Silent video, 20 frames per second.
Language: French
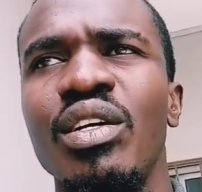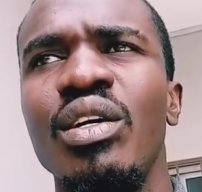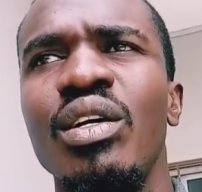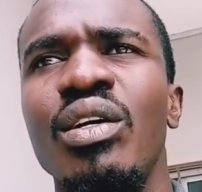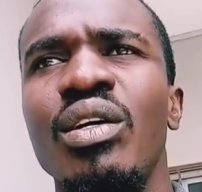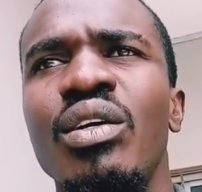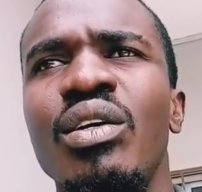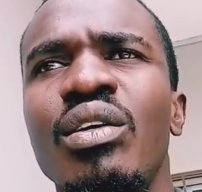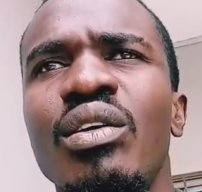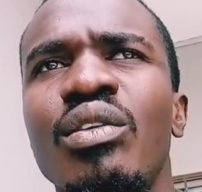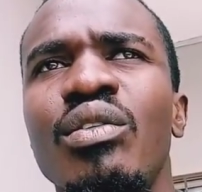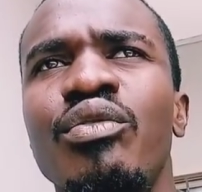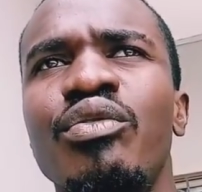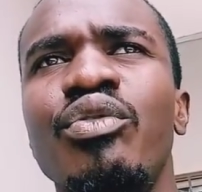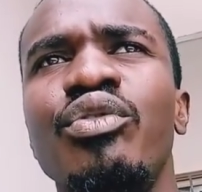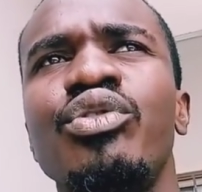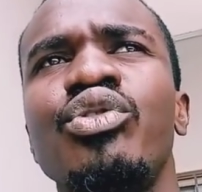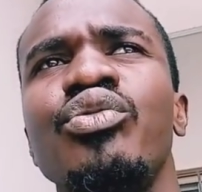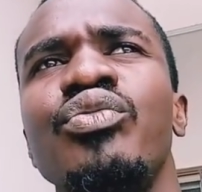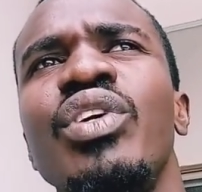Il
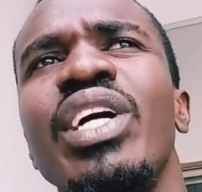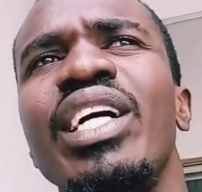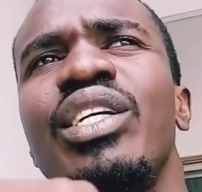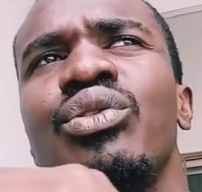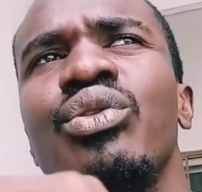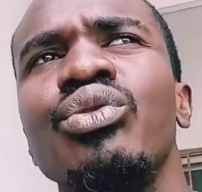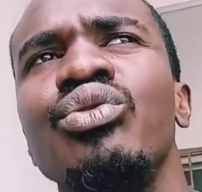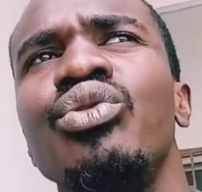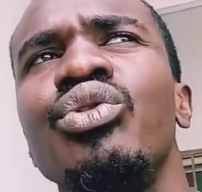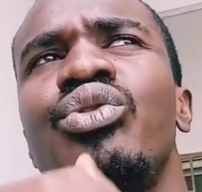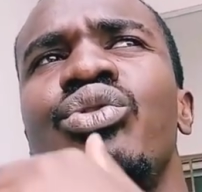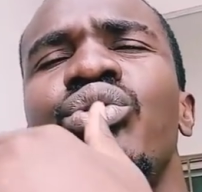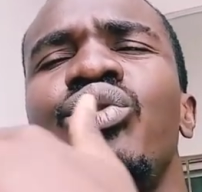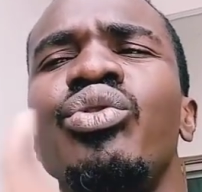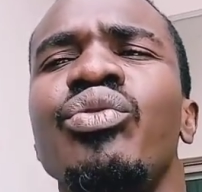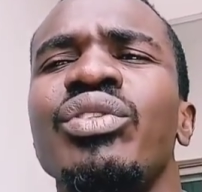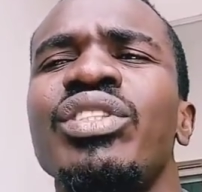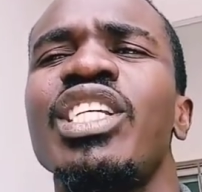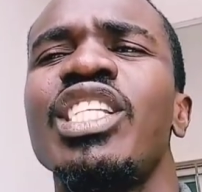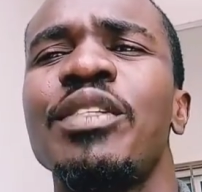faut souvent être au-dessus
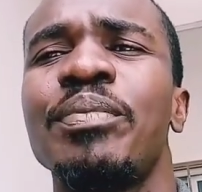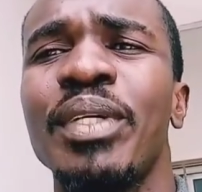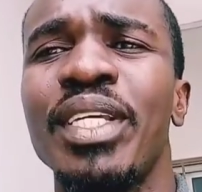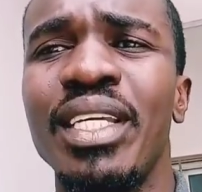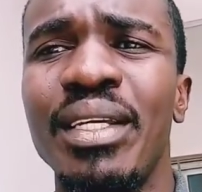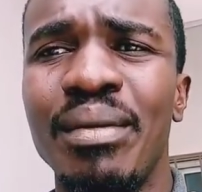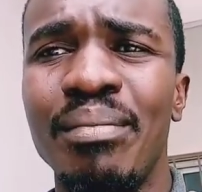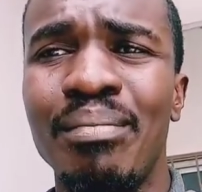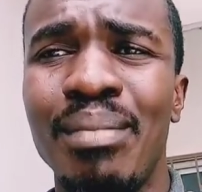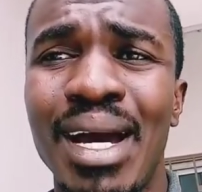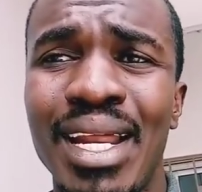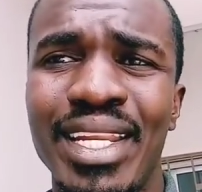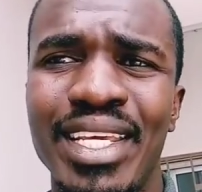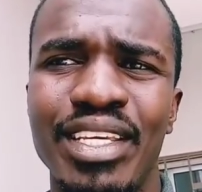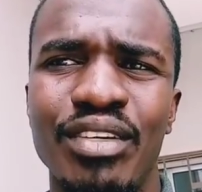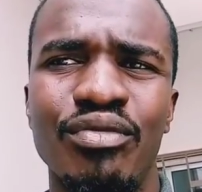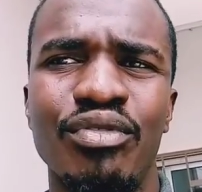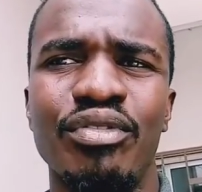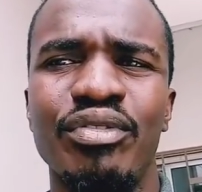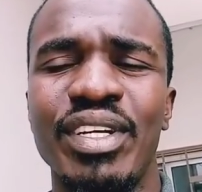de votre esprit malin
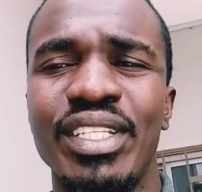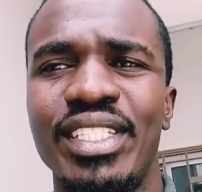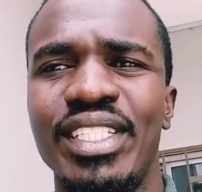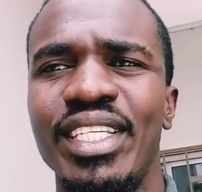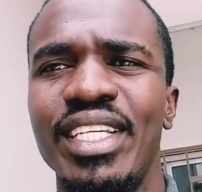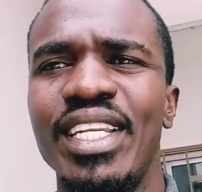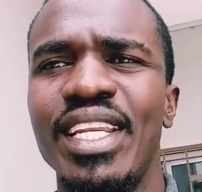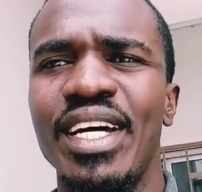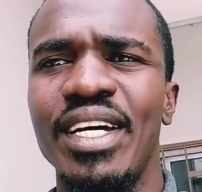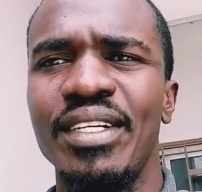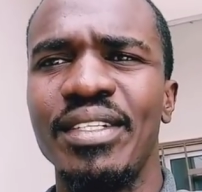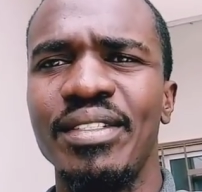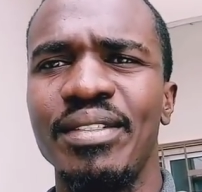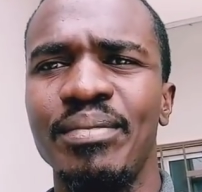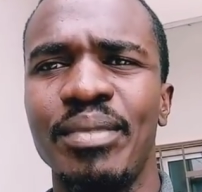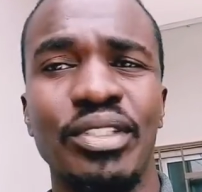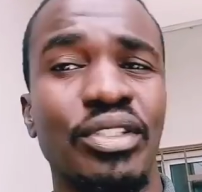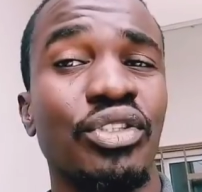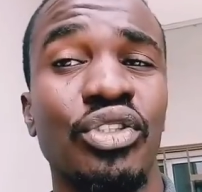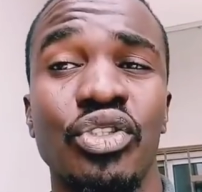qui vous fatigue là.
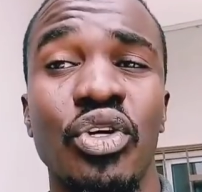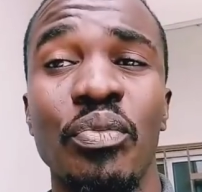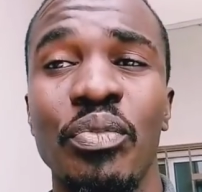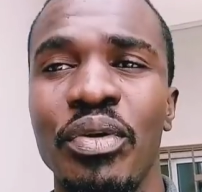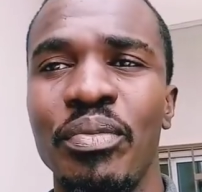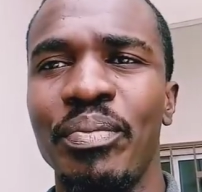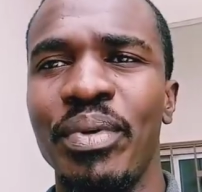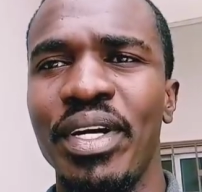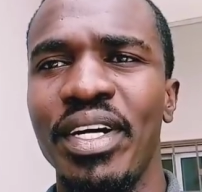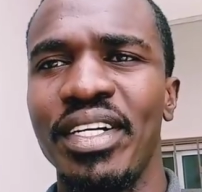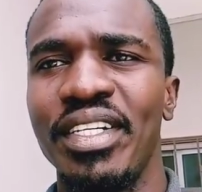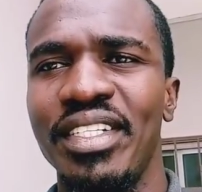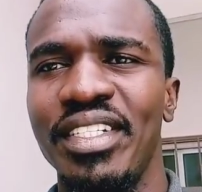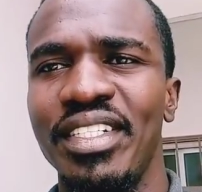Parce que je ne comprends pas.